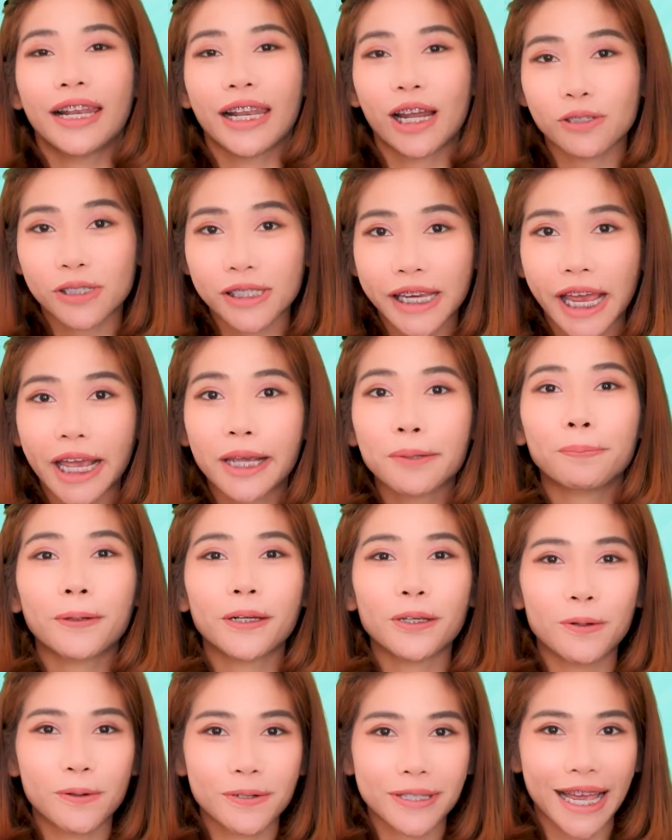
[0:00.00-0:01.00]
เราจะใช้ป
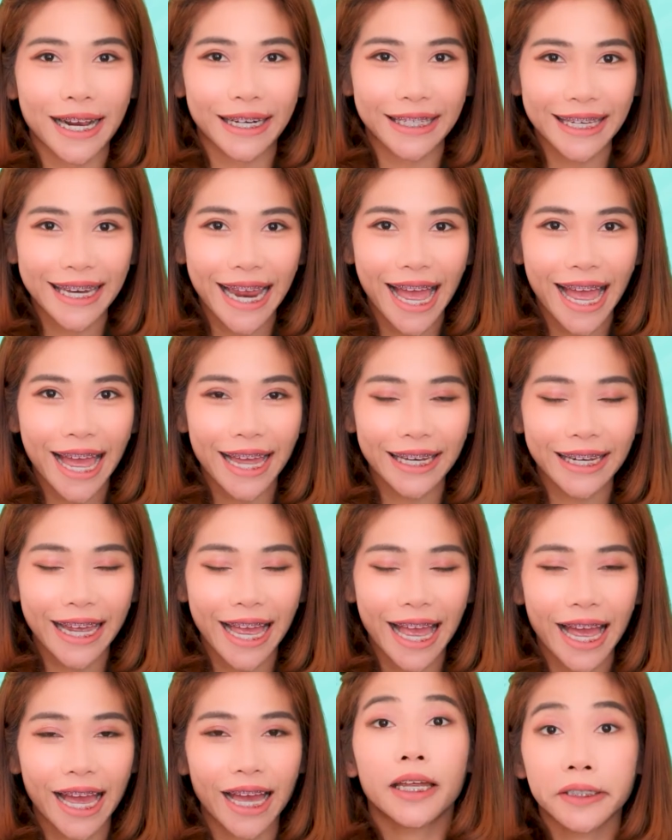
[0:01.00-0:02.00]
ระโยคจากนิทาน
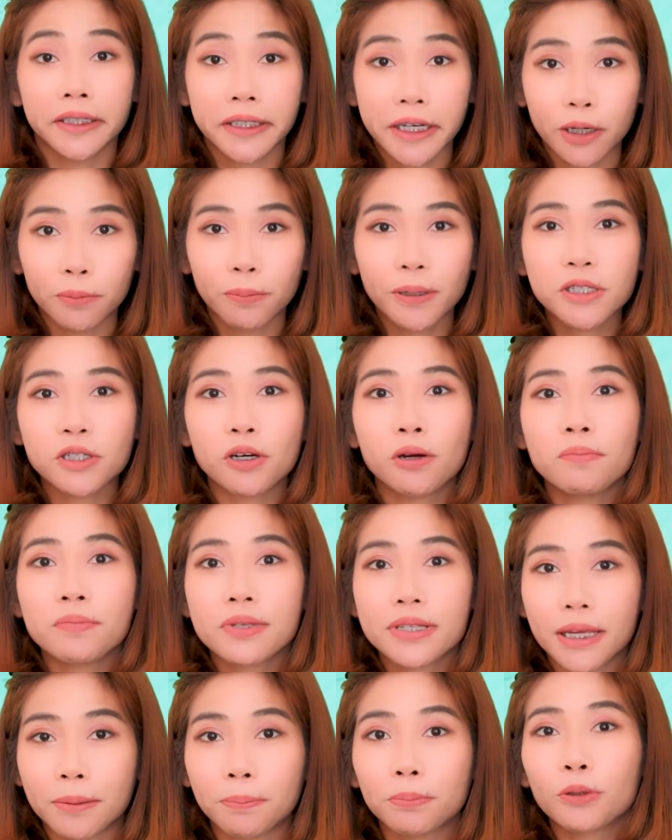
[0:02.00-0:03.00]
ค่ะ เดี๋ยวไปชม
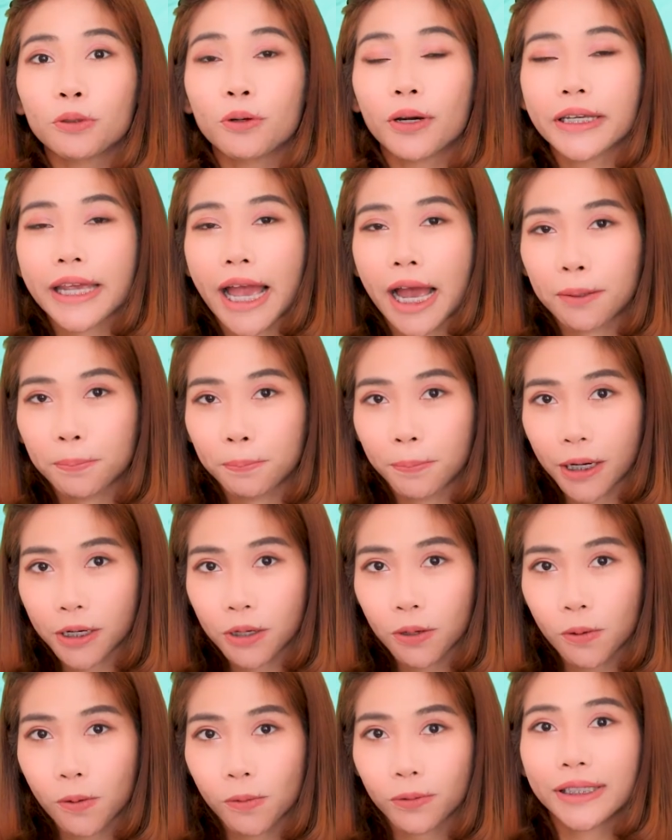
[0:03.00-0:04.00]
10 ตัวอย่างประ
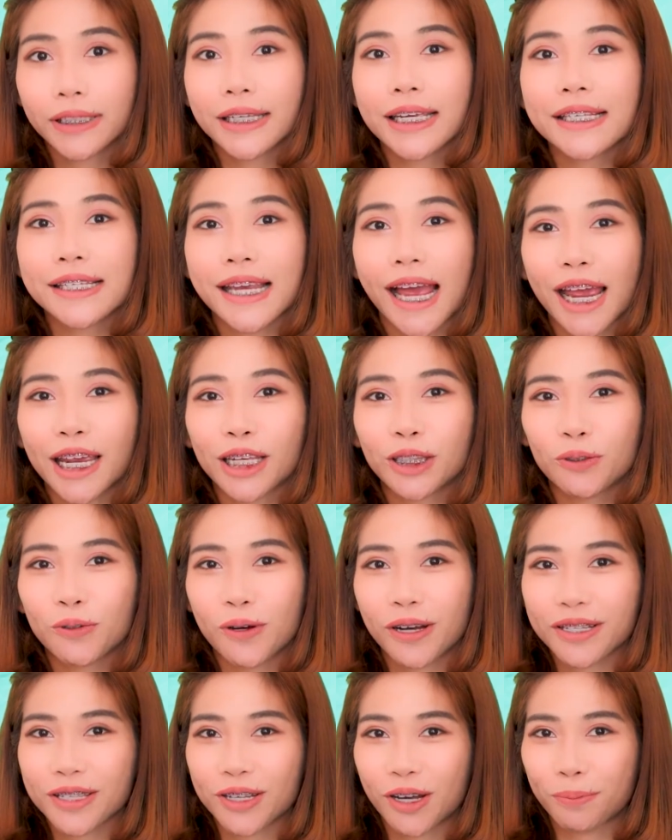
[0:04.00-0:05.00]
โยคที่ใช้ตั
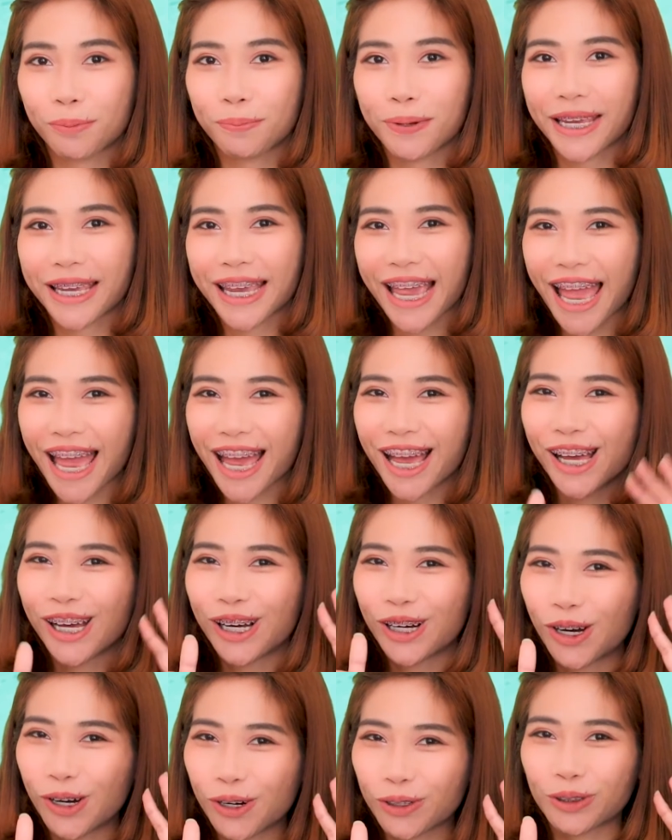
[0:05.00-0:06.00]
วอักษรเพียงแค่
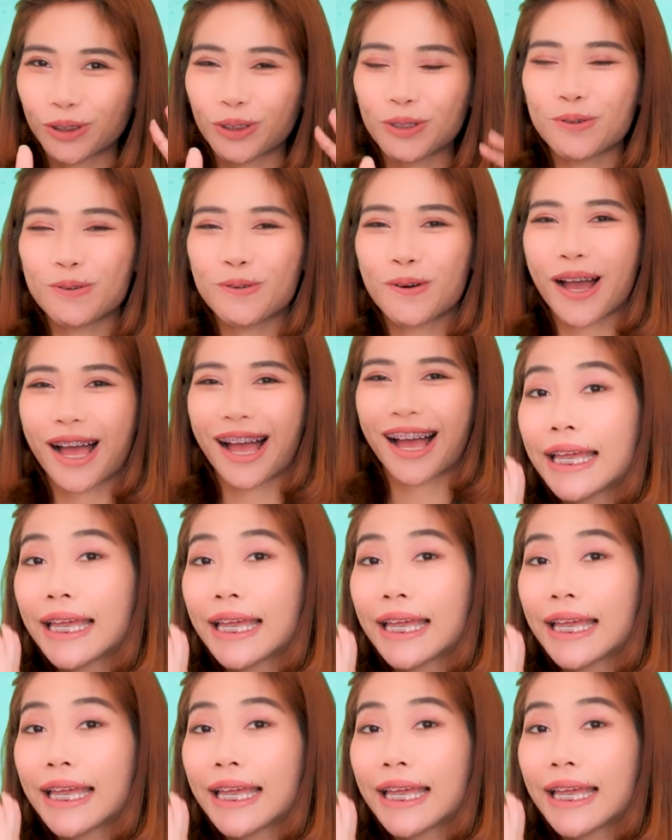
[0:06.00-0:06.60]
6 ตัว